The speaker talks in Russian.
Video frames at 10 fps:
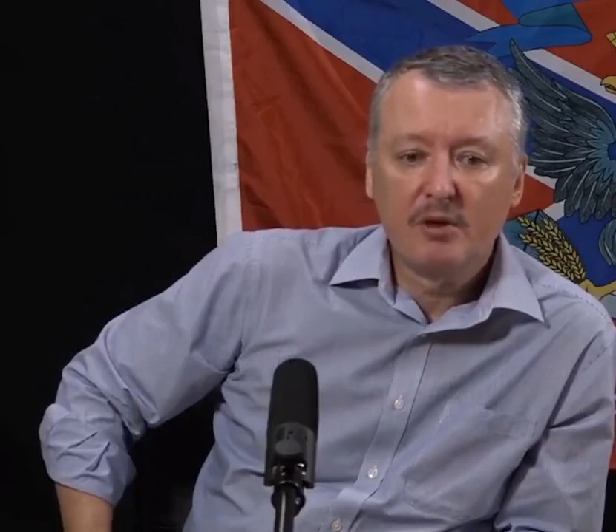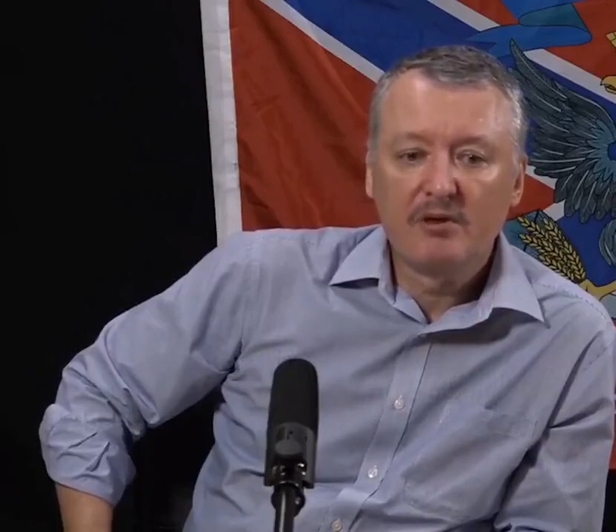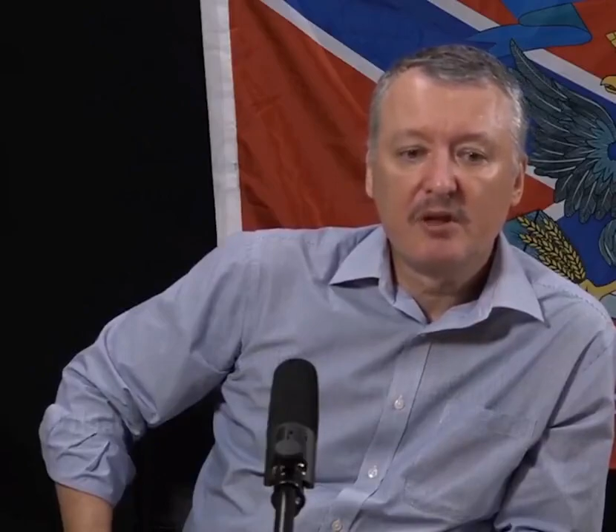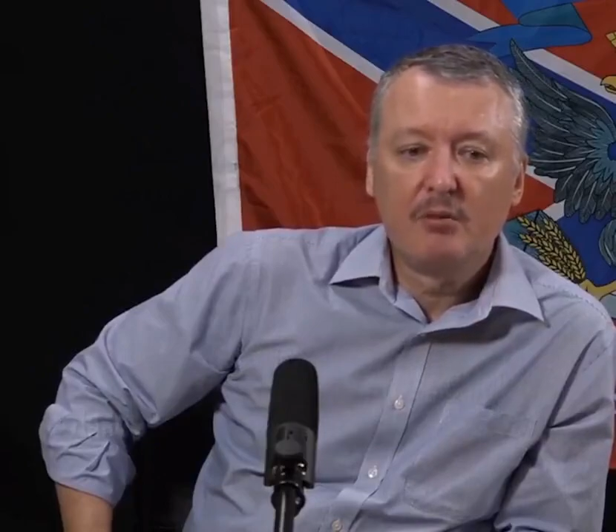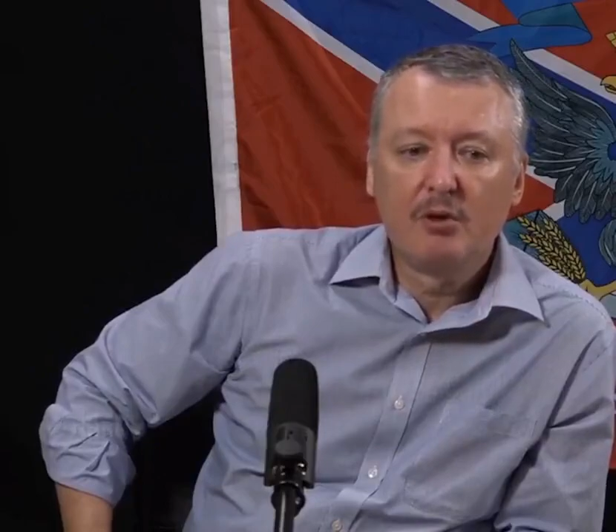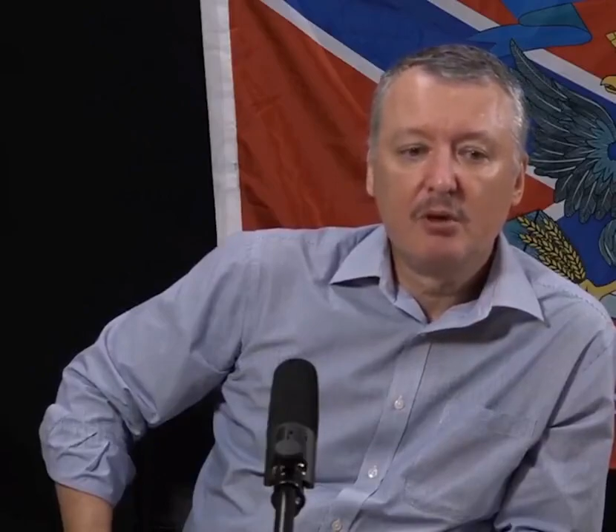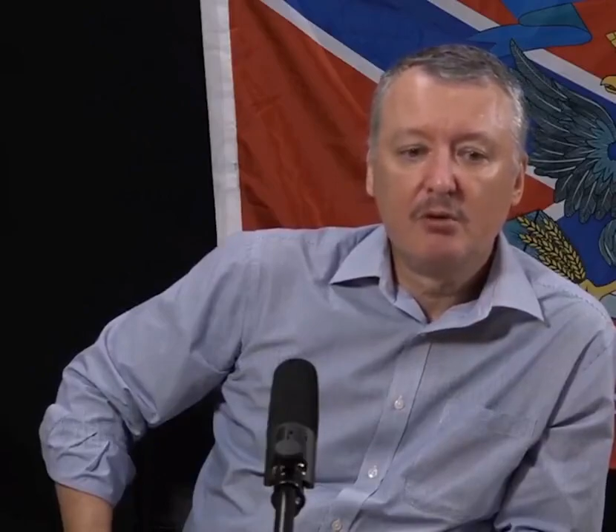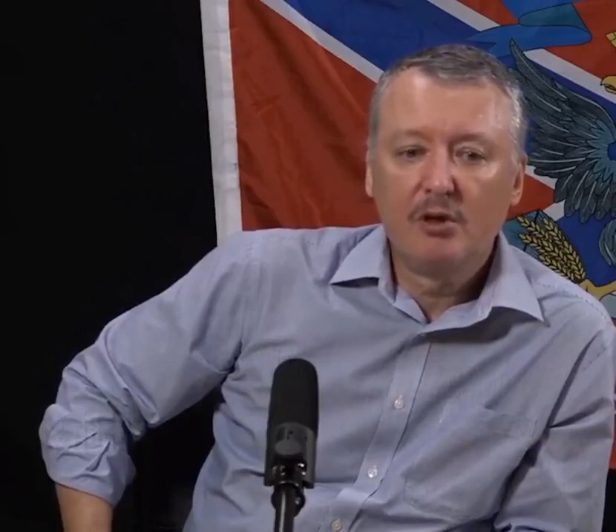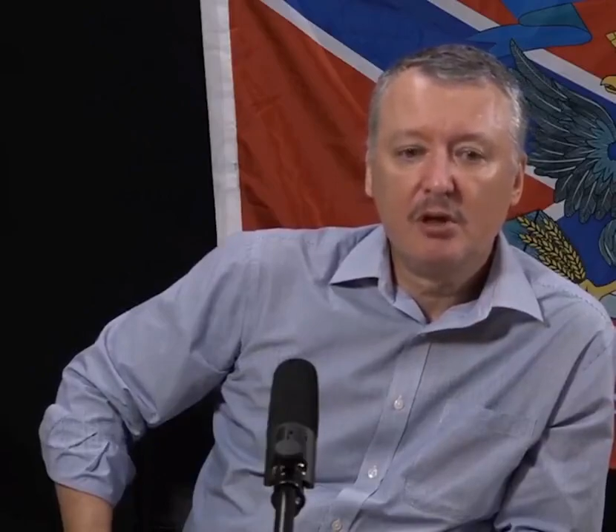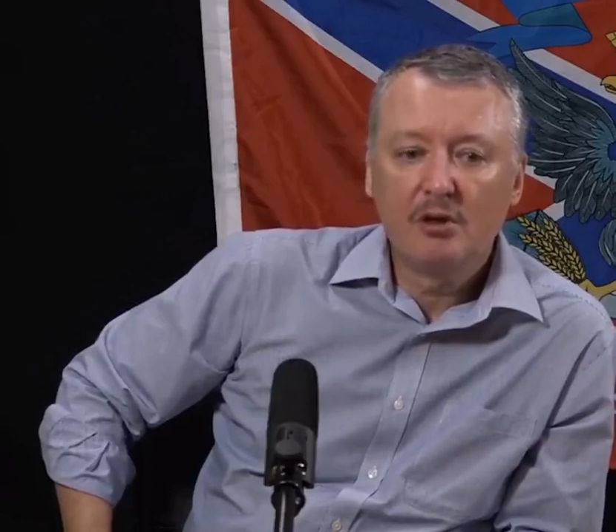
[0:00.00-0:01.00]
под знамена
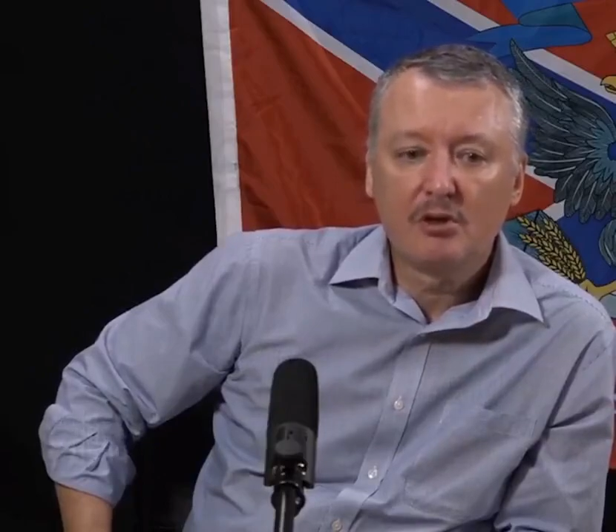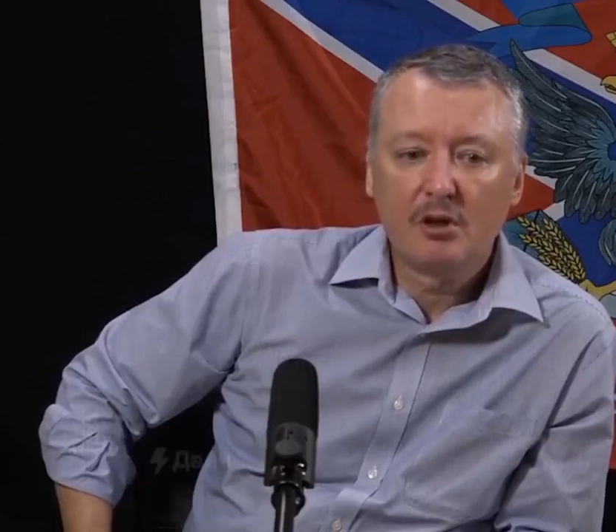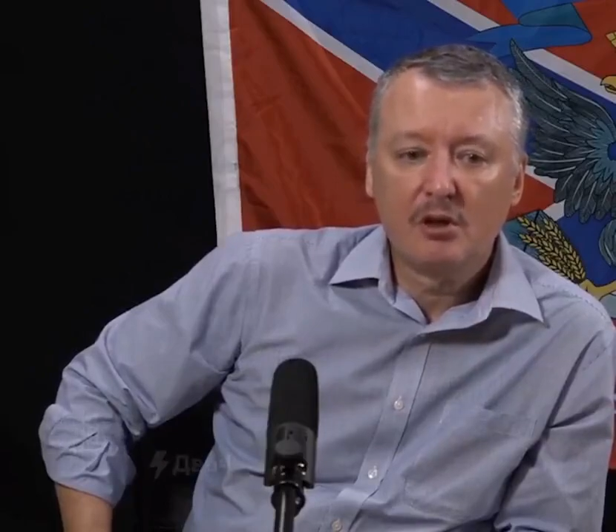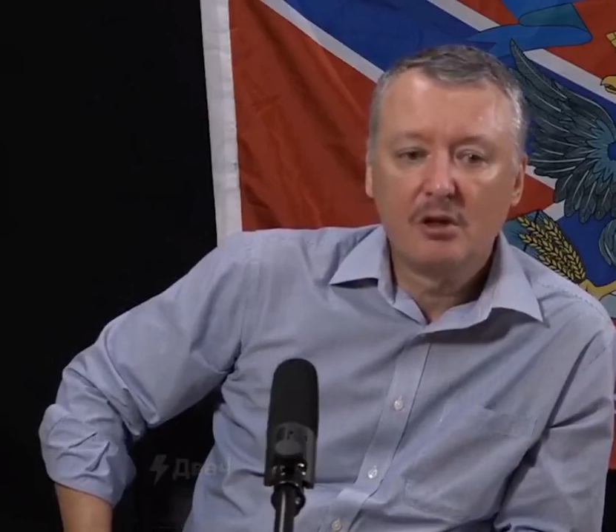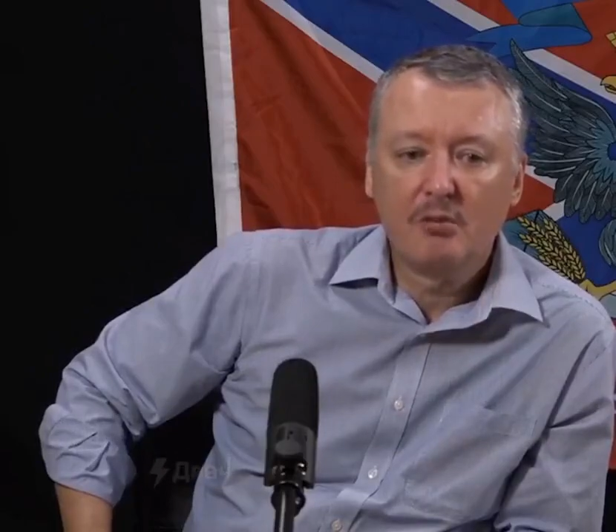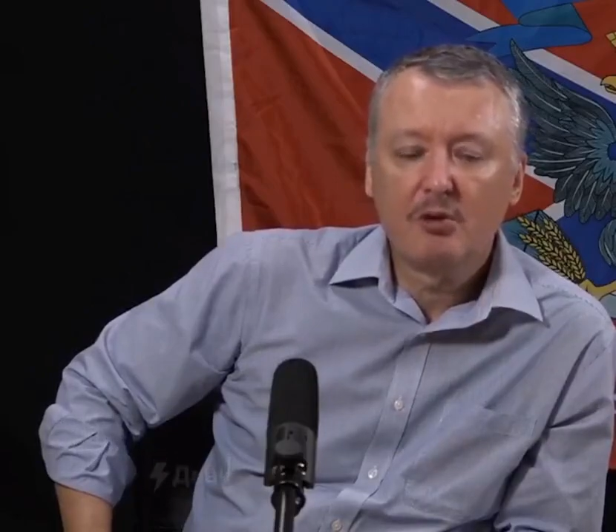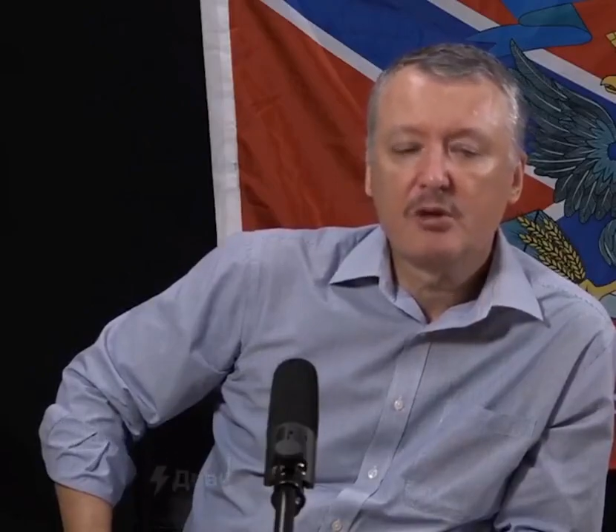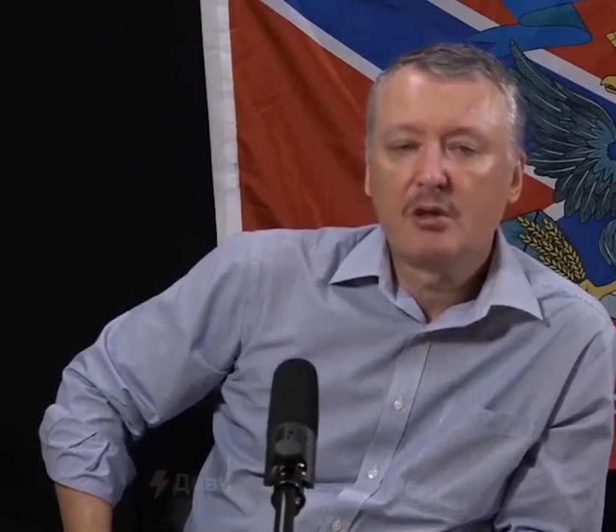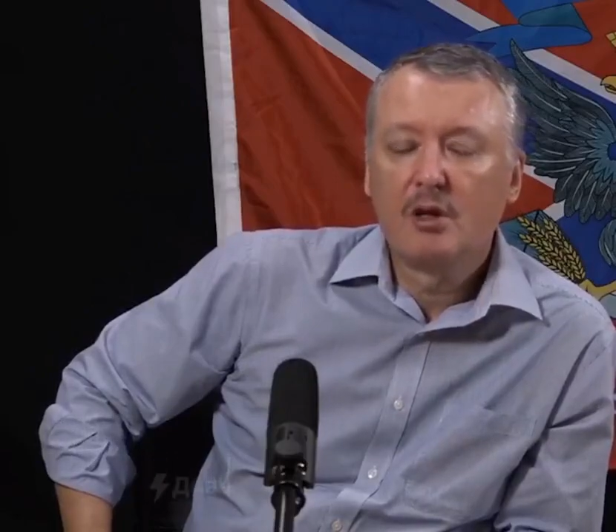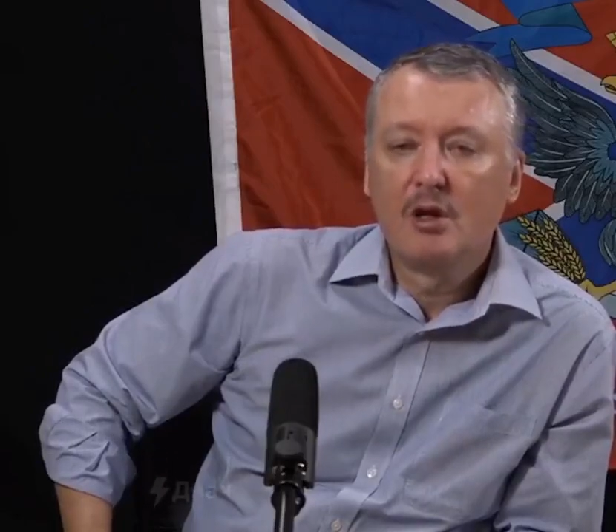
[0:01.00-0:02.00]
людей, их же надо не
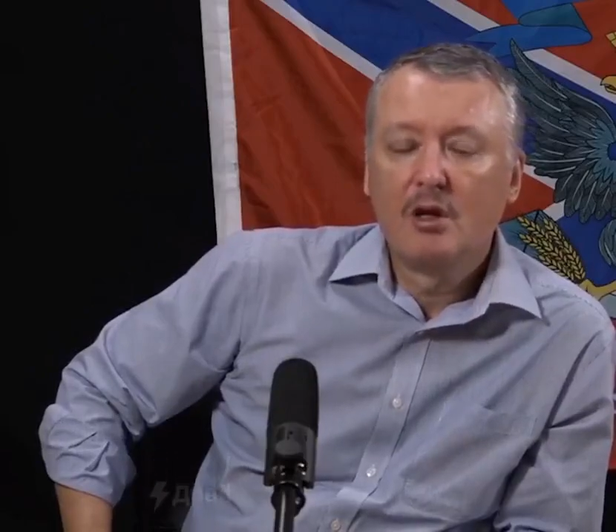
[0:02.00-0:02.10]
просто